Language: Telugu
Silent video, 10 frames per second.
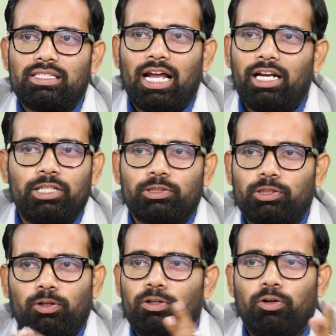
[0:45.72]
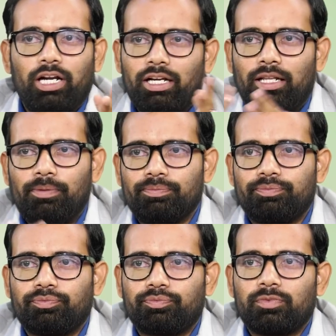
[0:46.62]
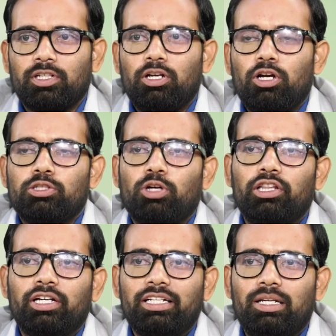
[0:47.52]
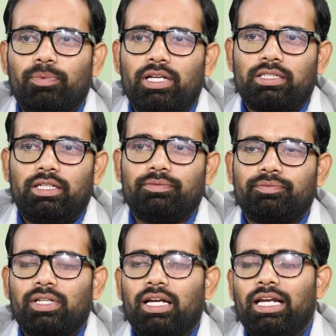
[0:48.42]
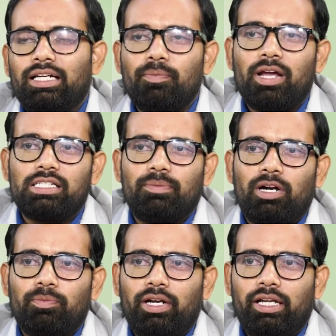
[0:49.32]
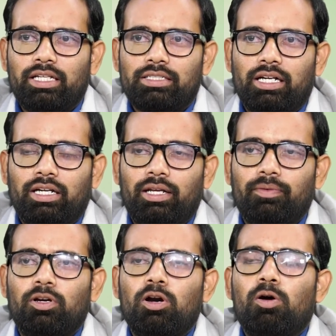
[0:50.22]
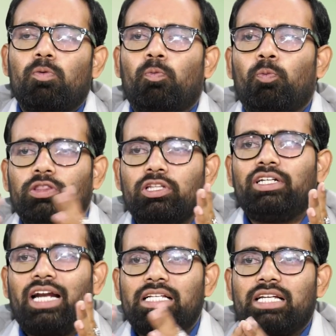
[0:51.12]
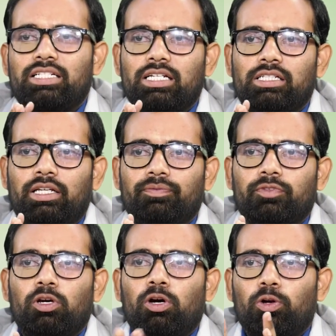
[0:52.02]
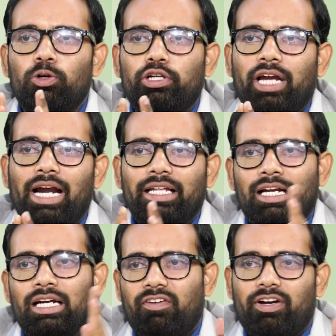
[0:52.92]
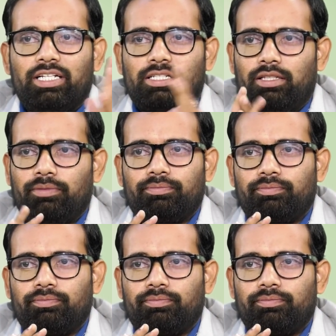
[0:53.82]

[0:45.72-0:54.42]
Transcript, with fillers: శాలరీ తీసుకోకుండా ఉండలేడు కదా సో అందుకని చెప్పేసి ఇన్కమ్ ట్యాక్స్ డిపార్ట్మెంట్ ఏం చేసిందంటే మొత్తం ట్రాన్సాక్షన్స్ని రెండు కేటగిరీలో డివైడ్ చేసింది